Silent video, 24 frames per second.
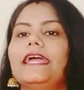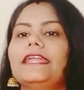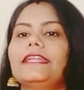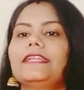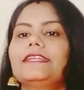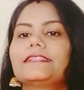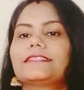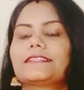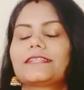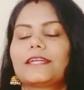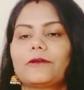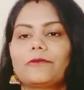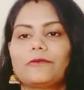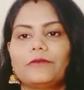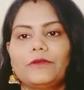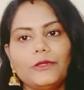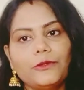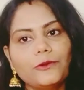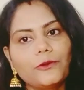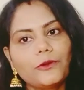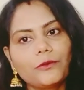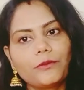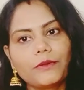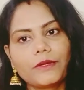एंड इसका
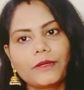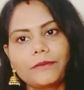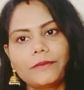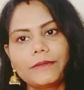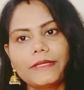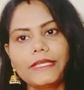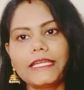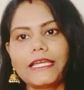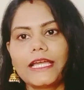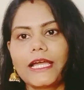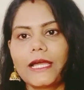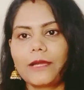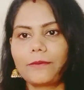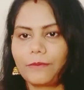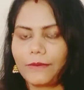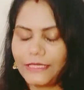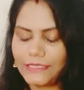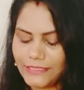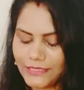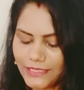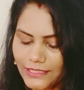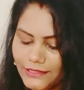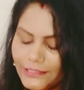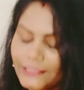वीडियो मैं भी
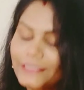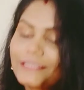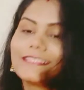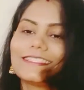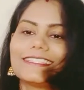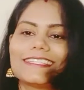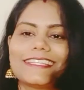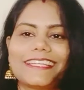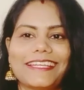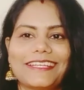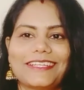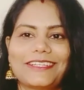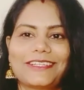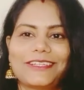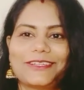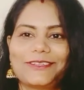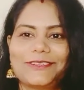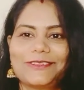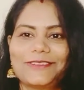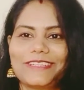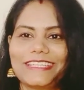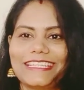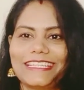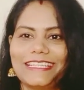आपके साथ शेयर
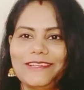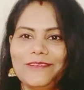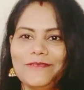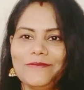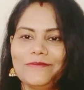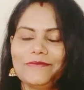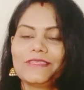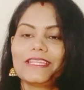करूँगी